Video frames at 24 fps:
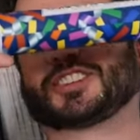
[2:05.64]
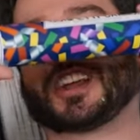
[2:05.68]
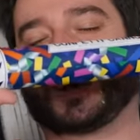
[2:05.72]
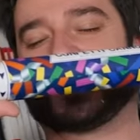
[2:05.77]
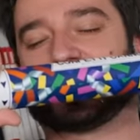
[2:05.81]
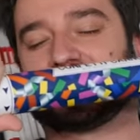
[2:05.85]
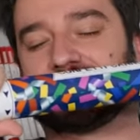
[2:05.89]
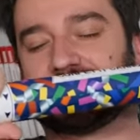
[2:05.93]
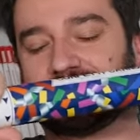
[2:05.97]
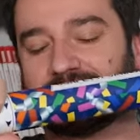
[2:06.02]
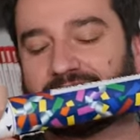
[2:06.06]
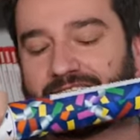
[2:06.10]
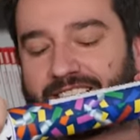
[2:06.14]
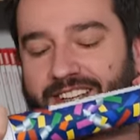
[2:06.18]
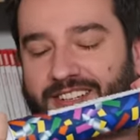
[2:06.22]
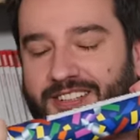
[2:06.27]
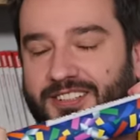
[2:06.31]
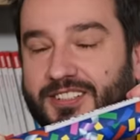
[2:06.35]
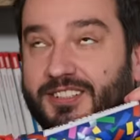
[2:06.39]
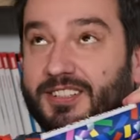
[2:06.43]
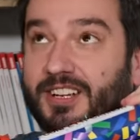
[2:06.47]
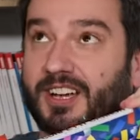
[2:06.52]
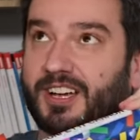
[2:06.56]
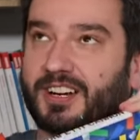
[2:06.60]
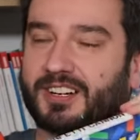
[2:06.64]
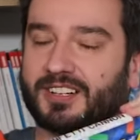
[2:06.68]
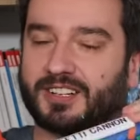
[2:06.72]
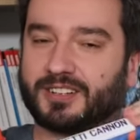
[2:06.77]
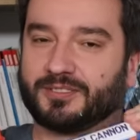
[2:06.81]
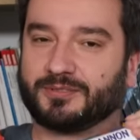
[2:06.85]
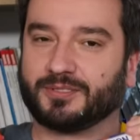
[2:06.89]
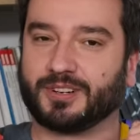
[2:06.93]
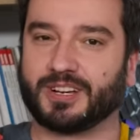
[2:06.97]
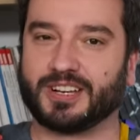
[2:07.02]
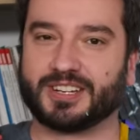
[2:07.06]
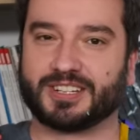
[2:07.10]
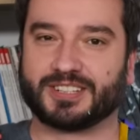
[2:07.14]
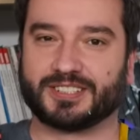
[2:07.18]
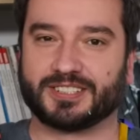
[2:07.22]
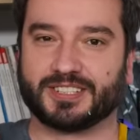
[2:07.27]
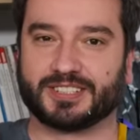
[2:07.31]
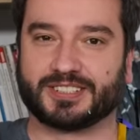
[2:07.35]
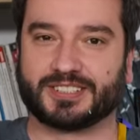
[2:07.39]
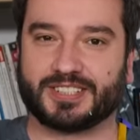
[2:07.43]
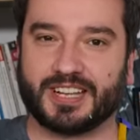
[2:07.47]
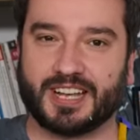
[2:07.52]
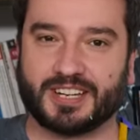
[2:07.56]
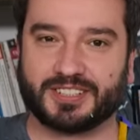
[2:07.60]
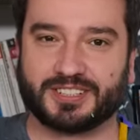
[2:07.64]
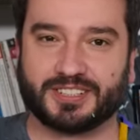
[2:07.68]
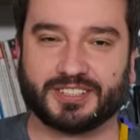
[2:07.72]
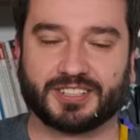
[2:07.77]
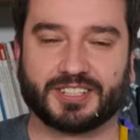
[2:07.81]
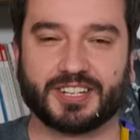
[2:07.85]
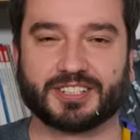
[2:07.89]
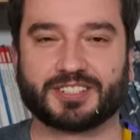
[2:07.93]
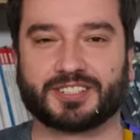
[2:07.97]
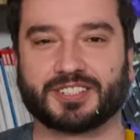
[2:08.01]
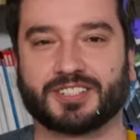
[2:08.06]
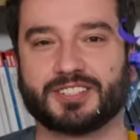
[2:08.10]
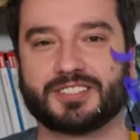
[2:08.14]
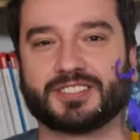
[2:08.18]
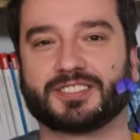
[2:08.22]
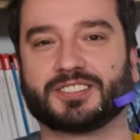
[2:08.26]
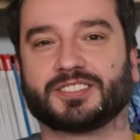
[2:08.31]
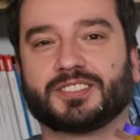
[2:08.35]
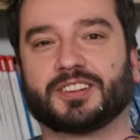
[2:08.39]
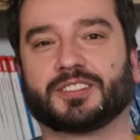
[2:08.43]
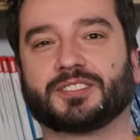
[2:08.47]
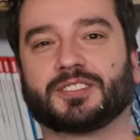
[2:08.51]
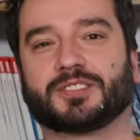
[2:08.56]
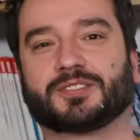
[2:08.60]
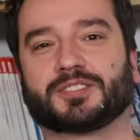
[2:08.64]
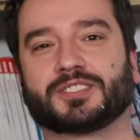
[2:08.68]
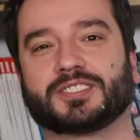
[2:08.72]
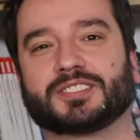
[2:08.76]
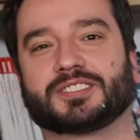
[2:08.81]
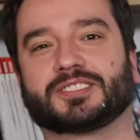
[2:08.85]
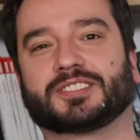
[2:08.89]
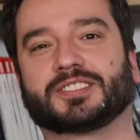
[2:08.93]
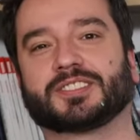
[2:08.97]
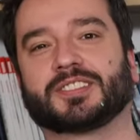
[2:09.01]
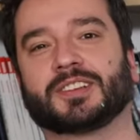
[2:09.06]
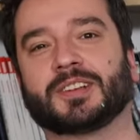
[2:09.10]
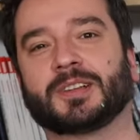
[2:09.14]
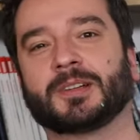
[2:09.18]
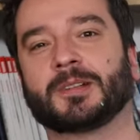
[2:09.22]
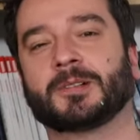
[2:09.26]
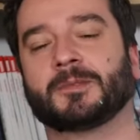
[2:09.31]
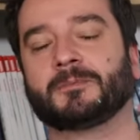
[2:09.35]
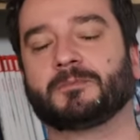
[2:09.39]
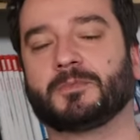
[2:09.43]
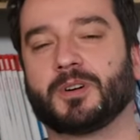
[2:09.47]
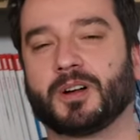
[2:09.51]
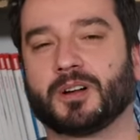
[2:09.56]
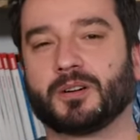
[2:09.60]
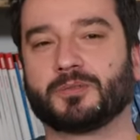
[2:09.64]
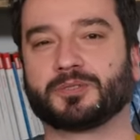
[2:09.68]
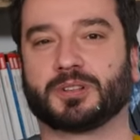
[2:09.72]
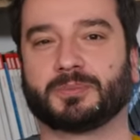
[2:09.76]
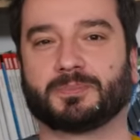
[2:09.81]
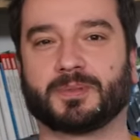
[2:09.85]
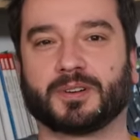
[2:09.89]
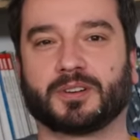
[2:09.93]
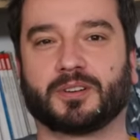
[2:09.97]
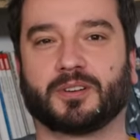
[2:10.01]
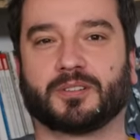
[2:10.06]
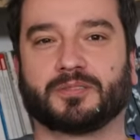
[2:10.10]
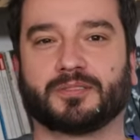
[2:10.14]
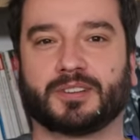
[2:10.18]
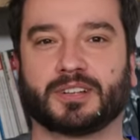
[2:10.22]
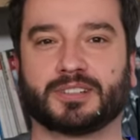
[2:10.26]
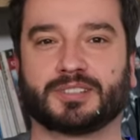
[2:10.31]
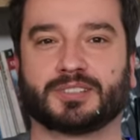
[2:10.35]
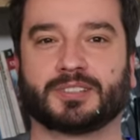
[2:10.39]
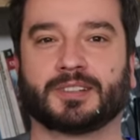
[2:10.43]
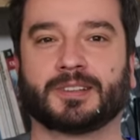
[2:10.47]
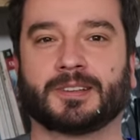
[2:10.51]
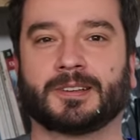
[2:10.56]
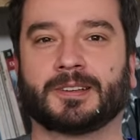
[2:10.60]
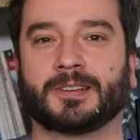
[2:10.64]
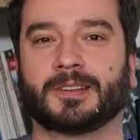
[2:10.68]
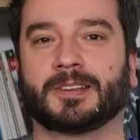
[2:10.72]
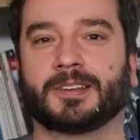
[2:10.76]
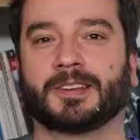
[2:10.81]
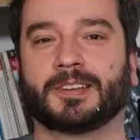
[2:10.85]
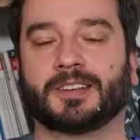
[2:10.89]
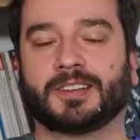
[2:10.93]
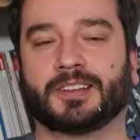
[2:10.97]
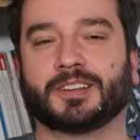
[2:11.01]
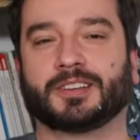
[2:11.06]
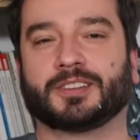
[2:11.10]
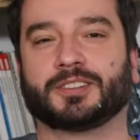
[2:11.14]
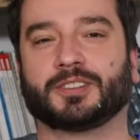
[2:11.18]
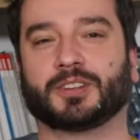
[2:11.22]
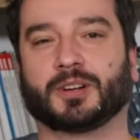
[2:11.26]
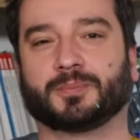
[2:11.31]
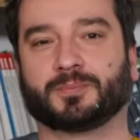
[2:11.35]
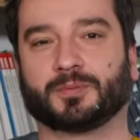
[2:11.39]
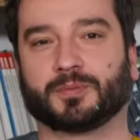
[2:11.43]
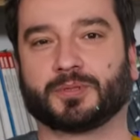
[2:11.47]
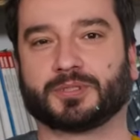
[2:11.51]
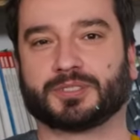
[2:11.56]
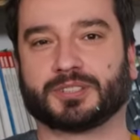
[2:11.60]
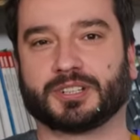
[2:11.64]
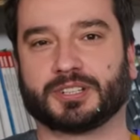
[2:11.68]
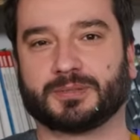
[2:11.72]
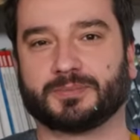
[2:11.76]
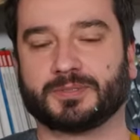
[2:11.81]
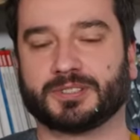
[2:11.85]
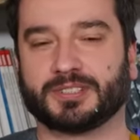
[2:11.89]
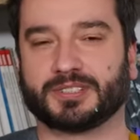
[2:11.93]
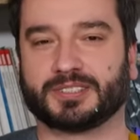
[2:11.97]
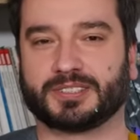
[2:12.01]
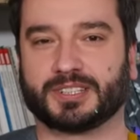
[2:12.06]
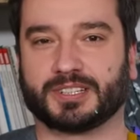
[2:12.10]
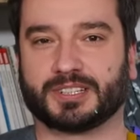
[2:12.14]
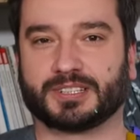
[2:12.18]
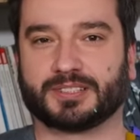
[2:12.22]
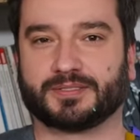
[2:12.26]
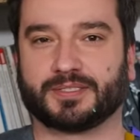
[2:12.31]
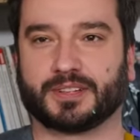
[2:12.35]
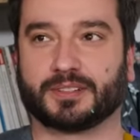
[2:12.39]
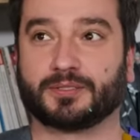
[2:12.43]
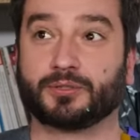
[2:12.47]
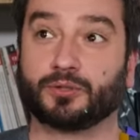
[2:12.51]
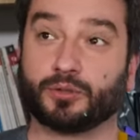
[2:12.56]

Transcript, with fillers: Czarnek, Czarnek właśnie, Sasin, Kaczyński, oni wszyscy mogą się pakować i opuszczać ministerstwa.